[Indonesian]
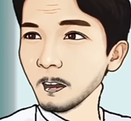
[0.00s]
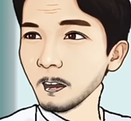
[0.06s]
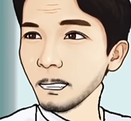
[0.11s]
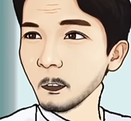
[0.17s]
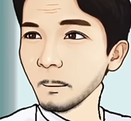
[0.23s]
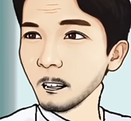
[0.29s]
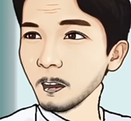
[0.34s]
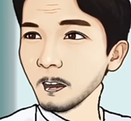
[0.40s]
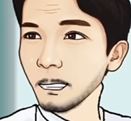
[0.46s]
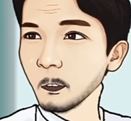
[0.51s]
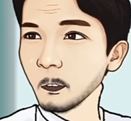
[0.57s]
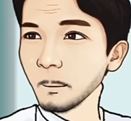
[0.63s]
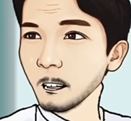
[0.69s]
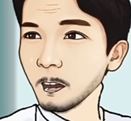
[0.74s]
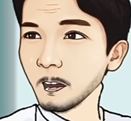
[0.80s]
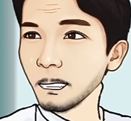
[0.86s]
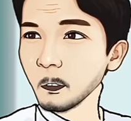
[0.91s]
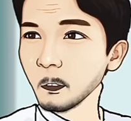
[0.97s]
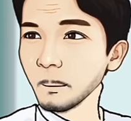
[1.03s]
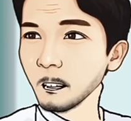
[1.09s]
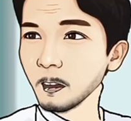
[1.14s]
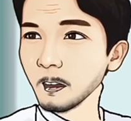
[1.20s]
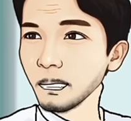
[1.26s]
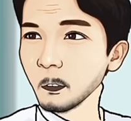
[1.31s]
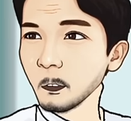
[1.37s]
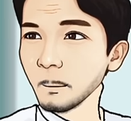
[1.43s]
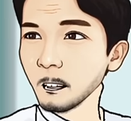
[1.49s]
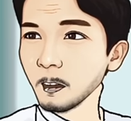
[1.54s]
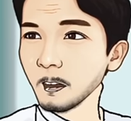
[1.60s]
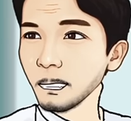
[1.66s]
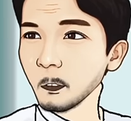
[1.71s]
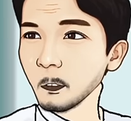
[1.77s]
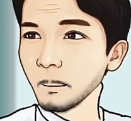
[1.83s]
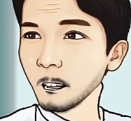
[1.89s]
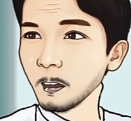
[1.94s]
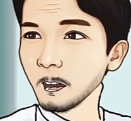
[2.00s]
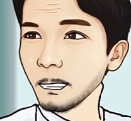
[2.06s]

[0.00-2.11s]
ngebuburit kemana? Kona, kona,